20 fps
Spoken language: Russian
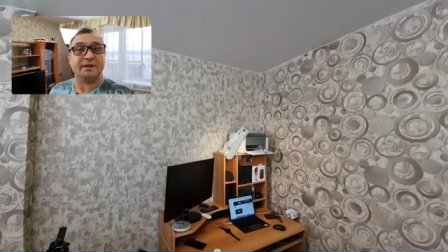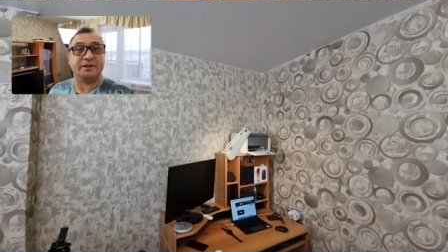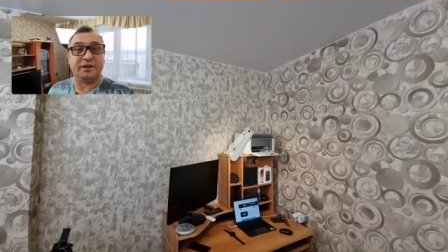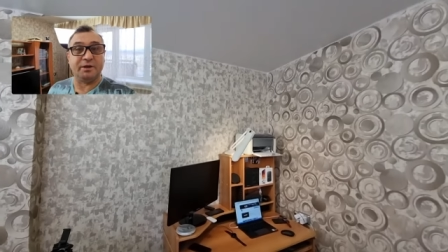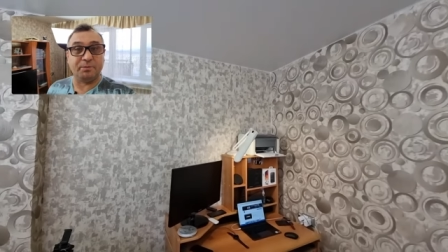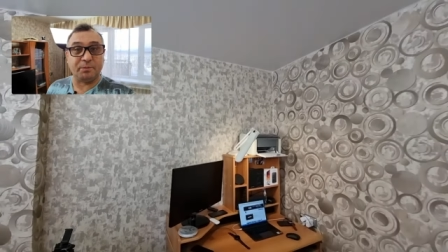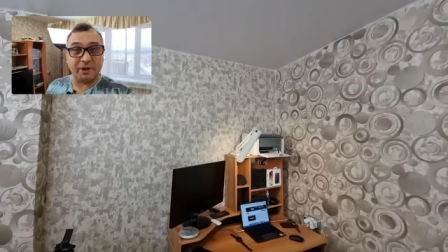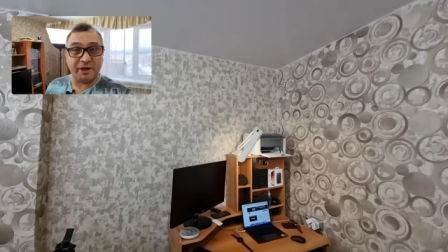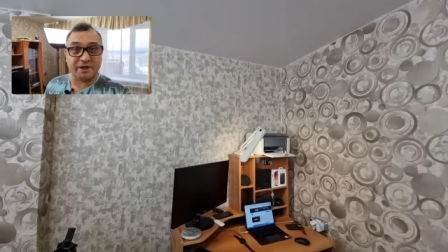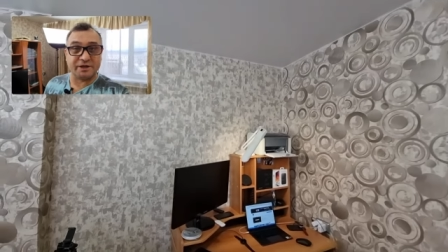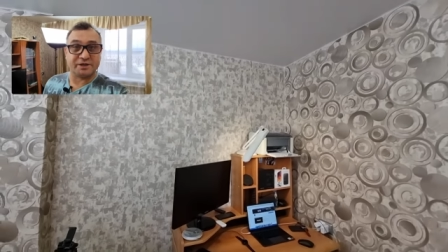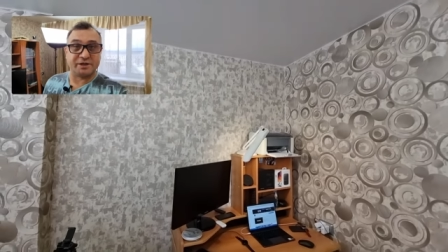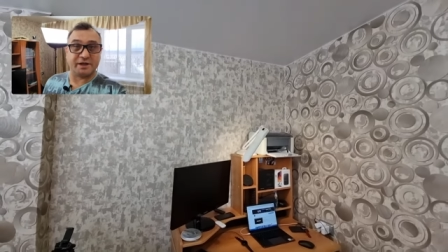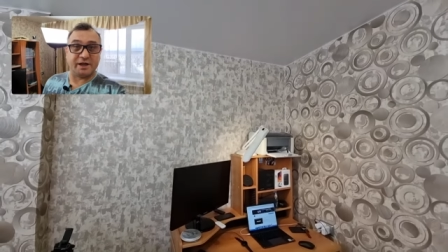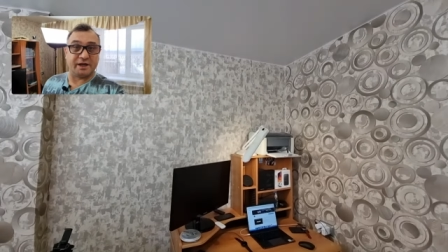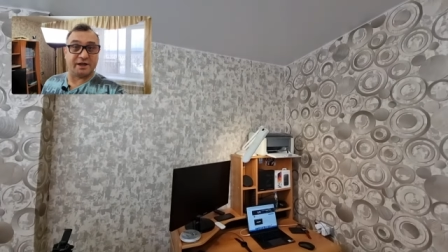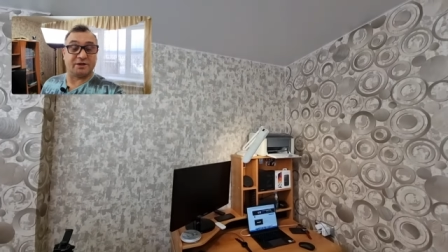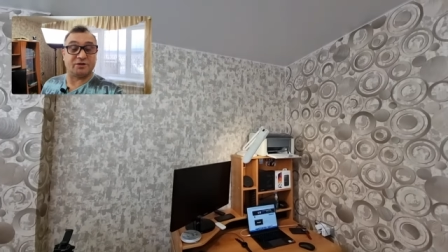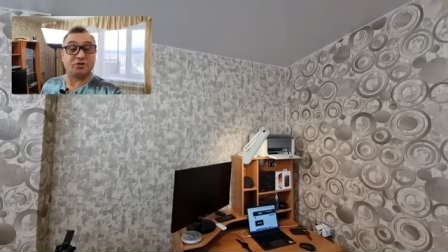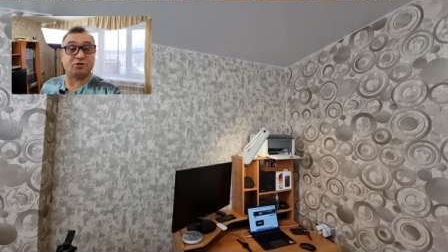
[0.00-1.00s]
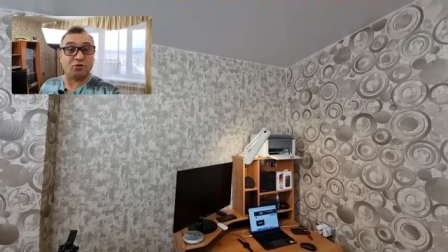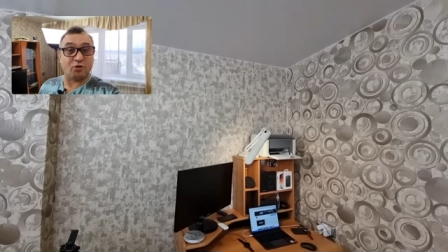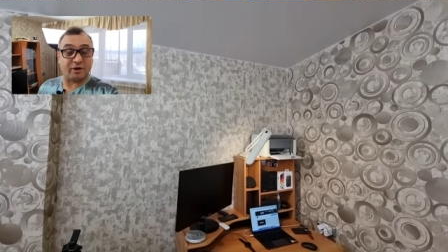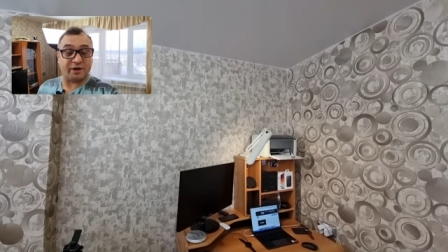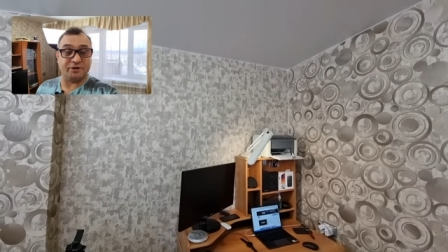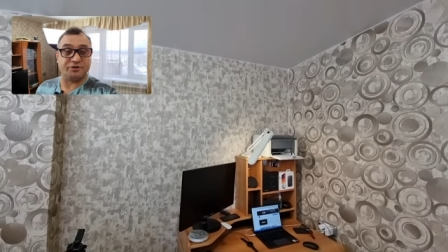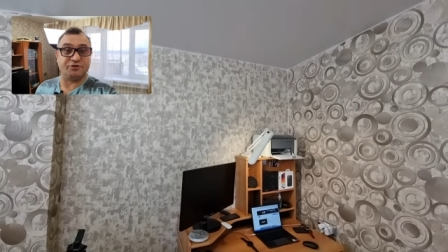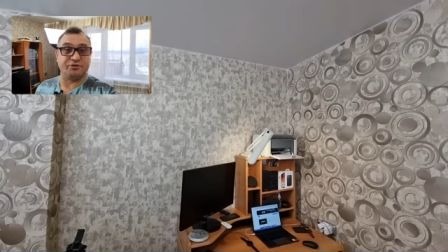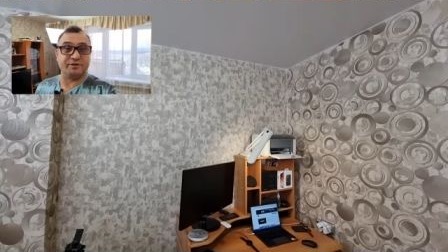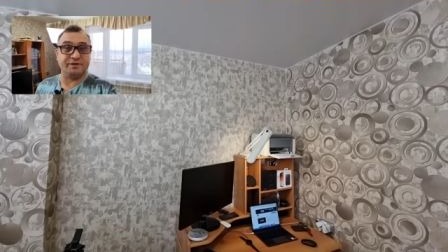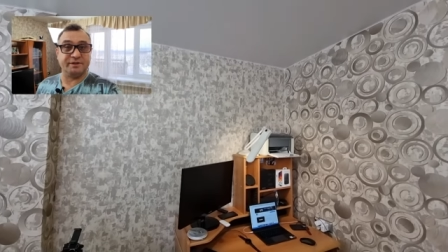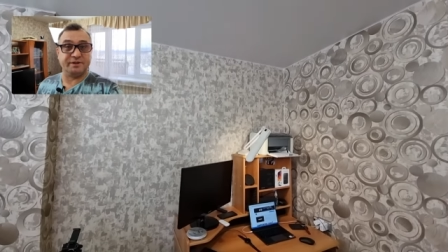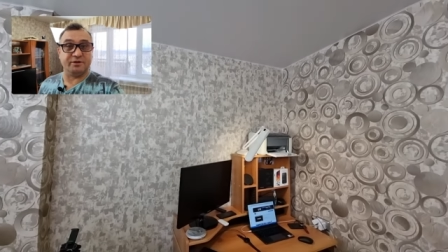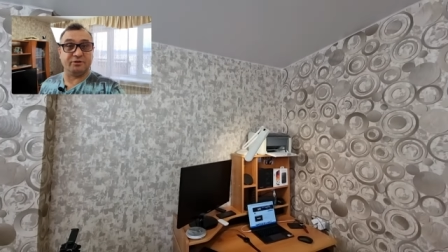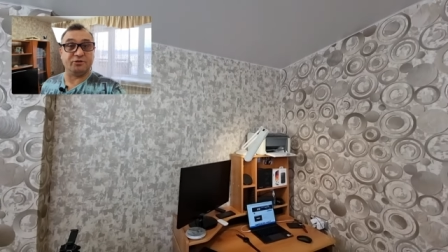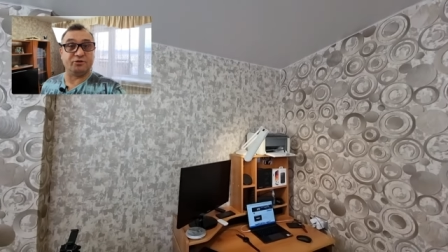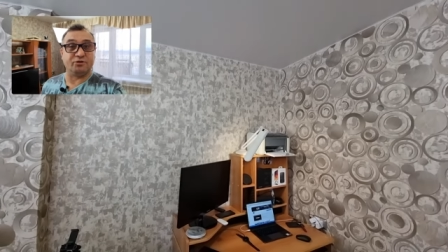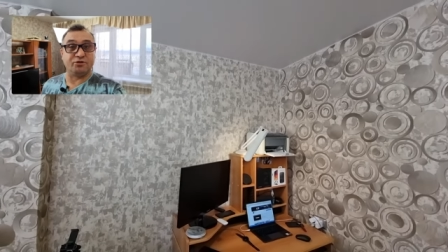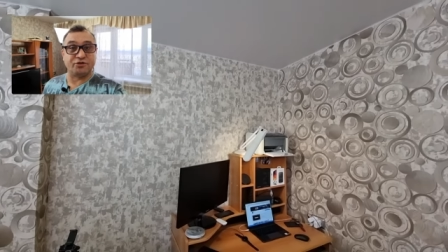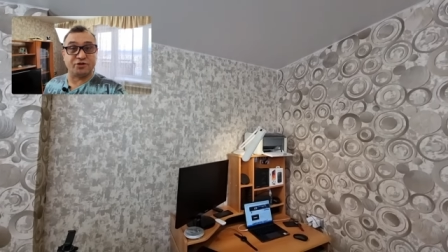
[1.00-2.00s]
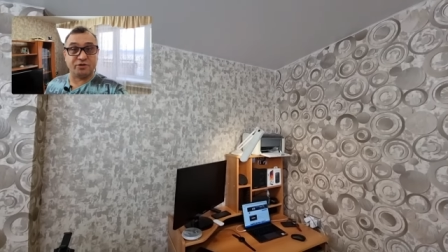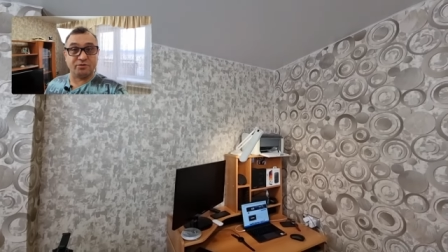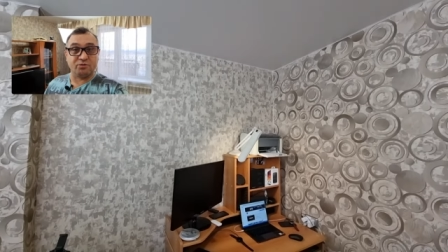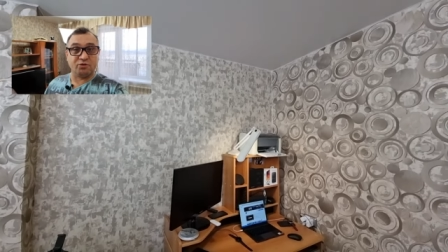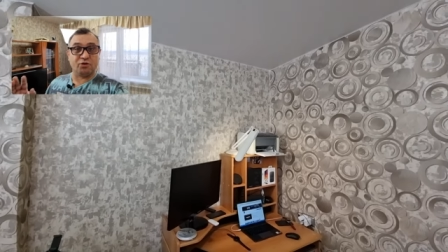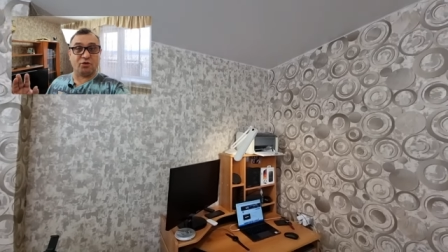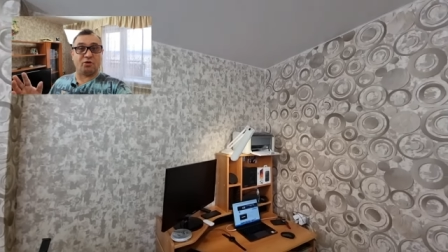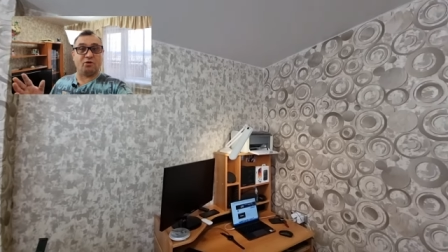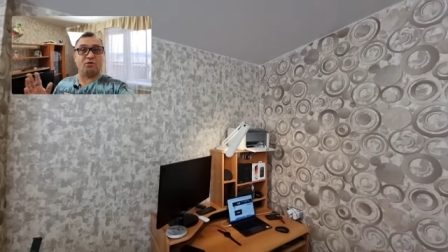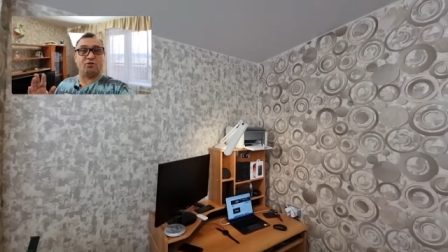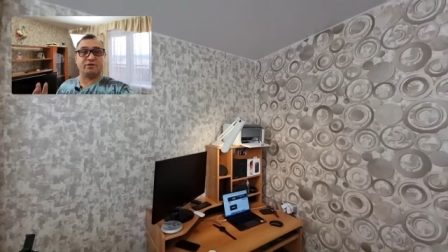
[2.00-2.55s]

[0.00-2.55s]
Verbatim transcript: Теперь же я что хочу сделать? Очень много